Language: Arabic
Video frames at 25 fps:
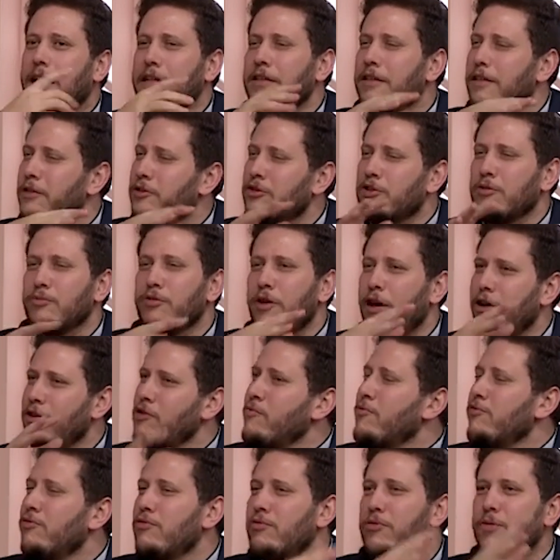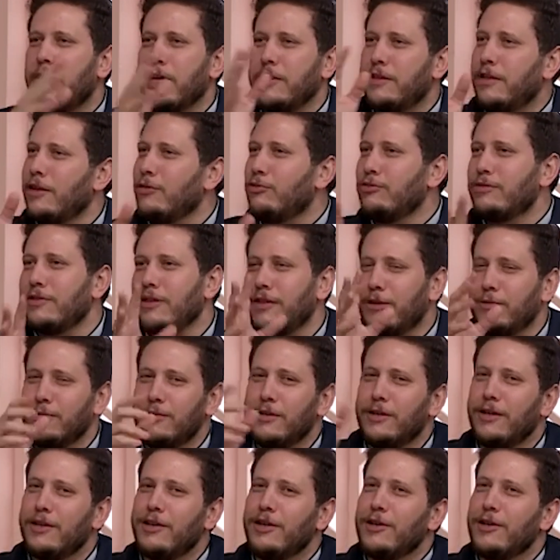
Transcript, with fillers: حد نصابه حرام وقتل قتله